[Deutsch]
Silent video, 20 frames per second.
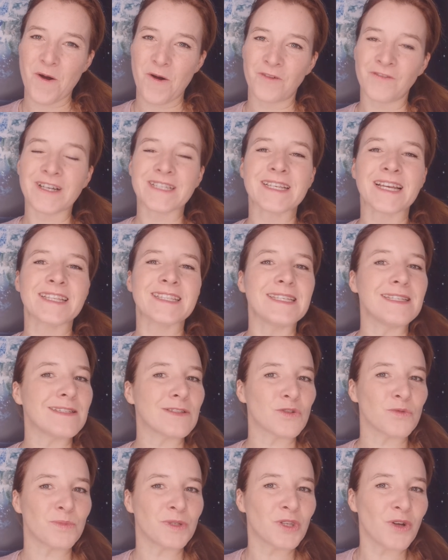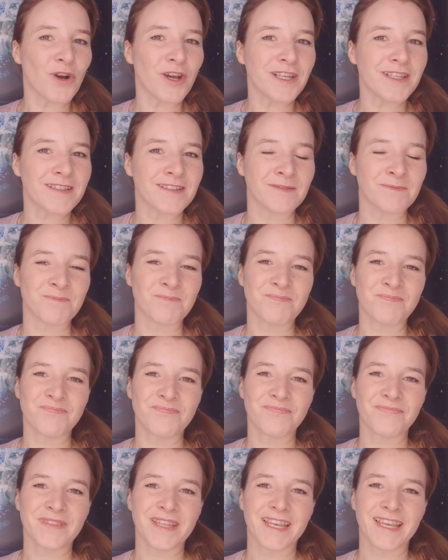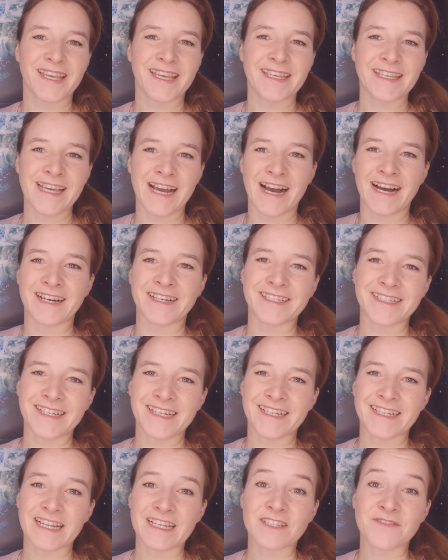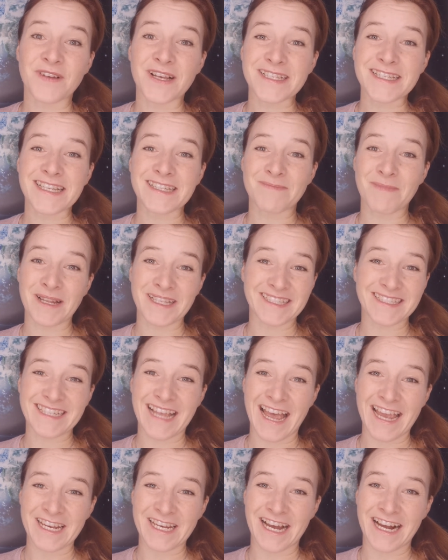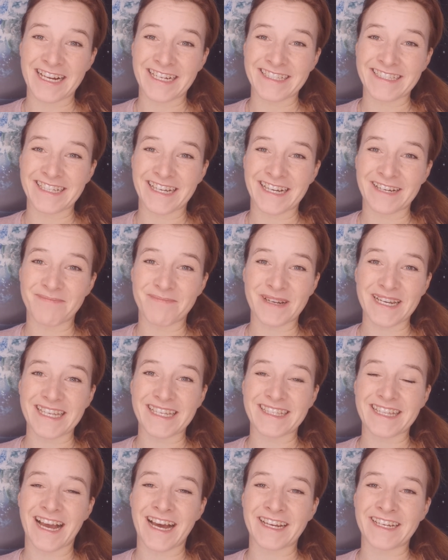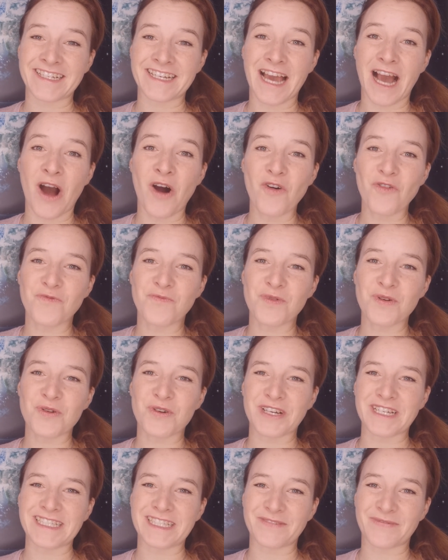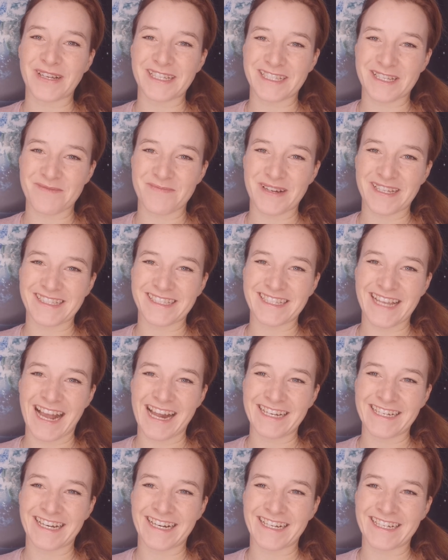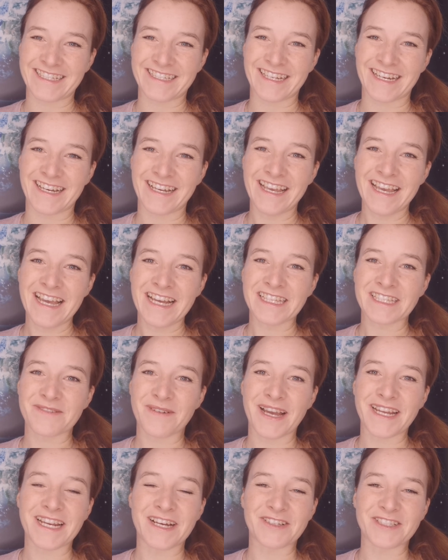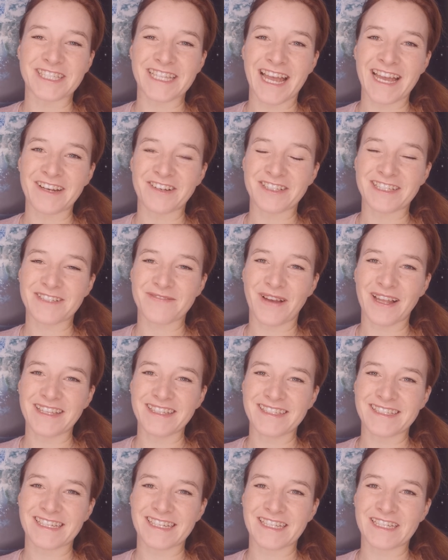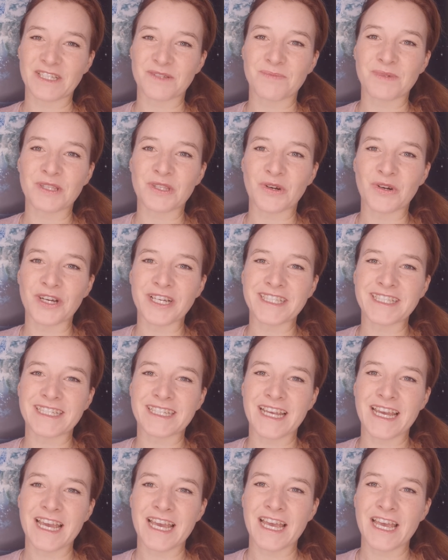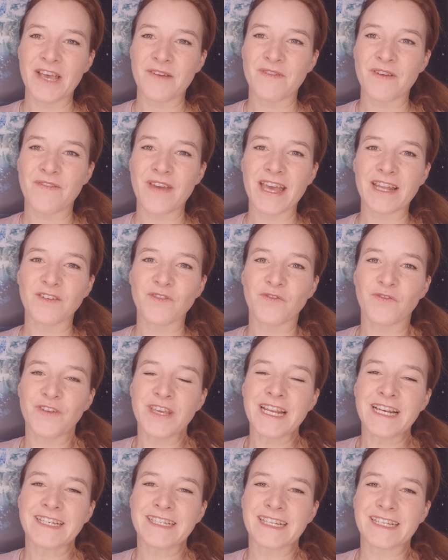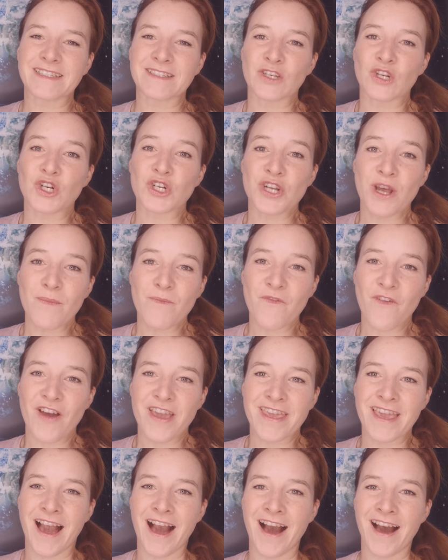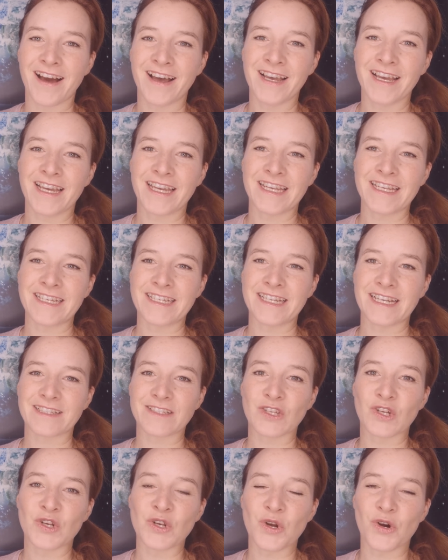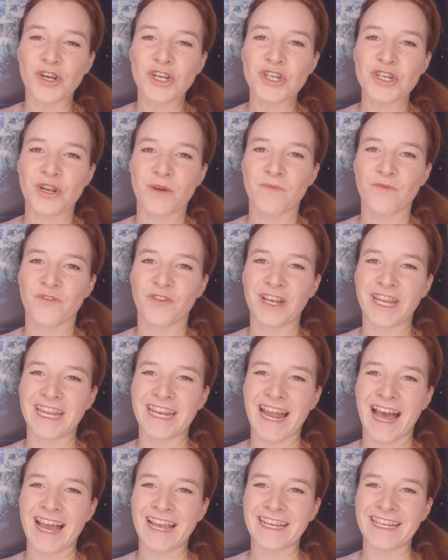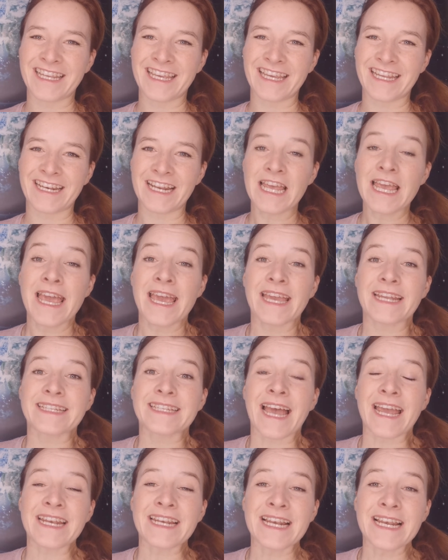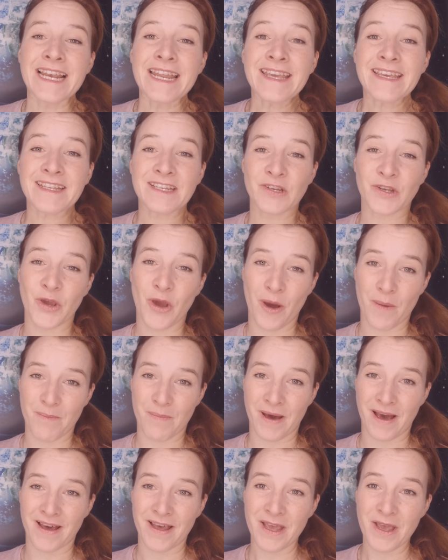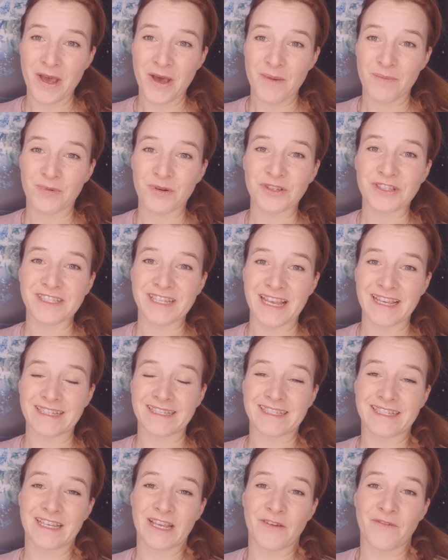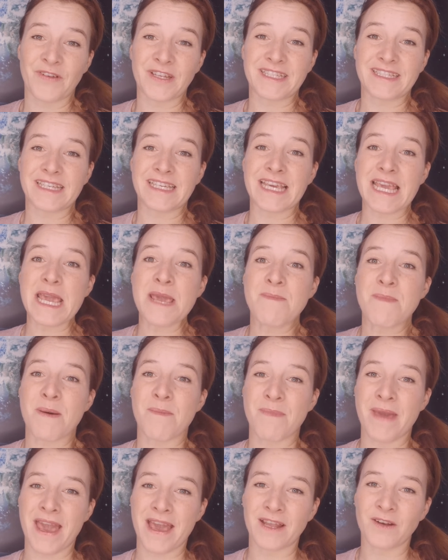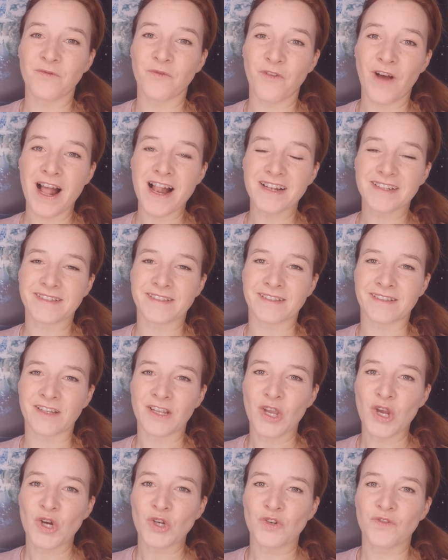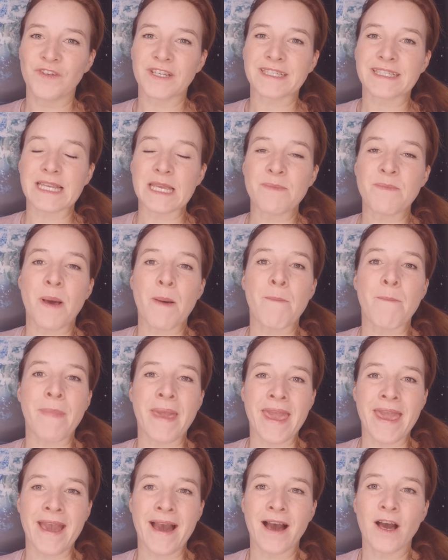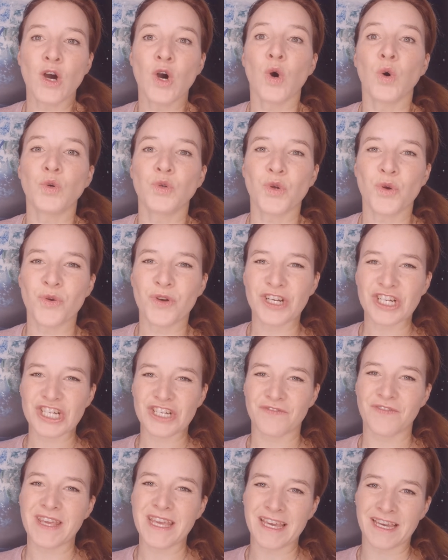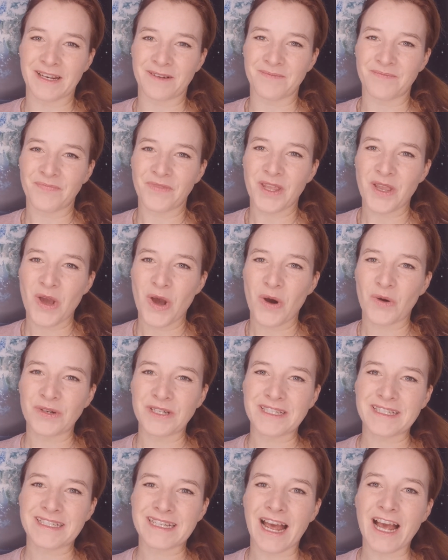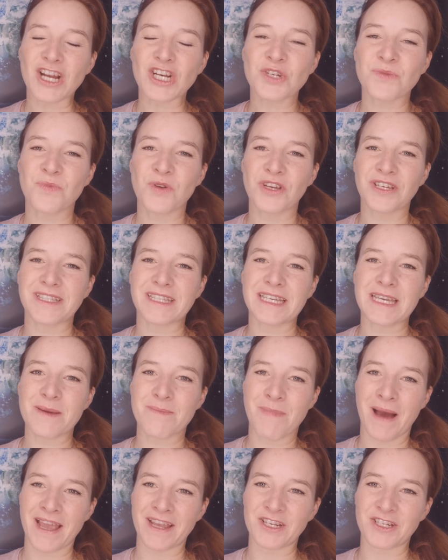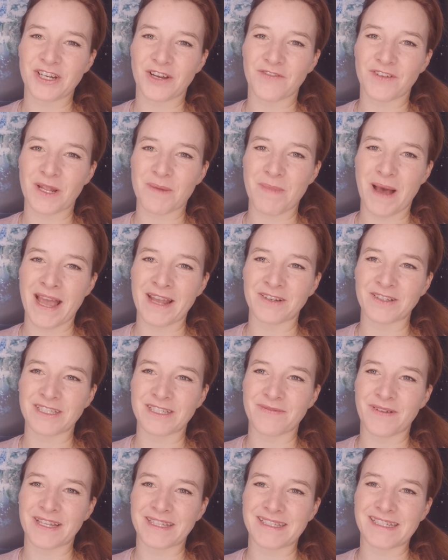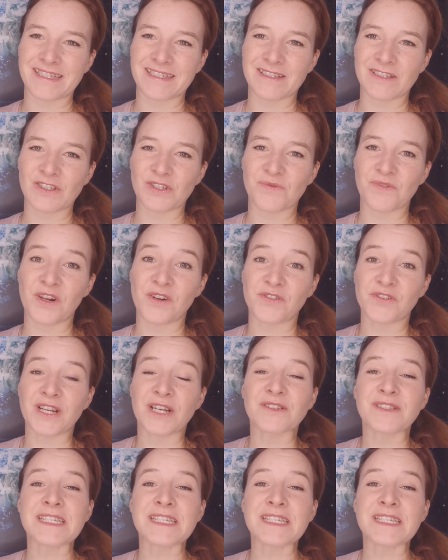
Und was hat dies zu bedeuten? Ja, das Wassermann-Zeitalter bricht an, der Aufbruch ins Wassermann-Zeitalter 2021. Das bedeutet, wir werden viel in das Schöpferjahr, in das Neuschöpfen hineingehen. Dein Lichtkörperprozess wird sich immer mehr entfalten. Du wirst immer mehr und höher schwingen. Und da spüre ich die Gemeinschaft am 21.12.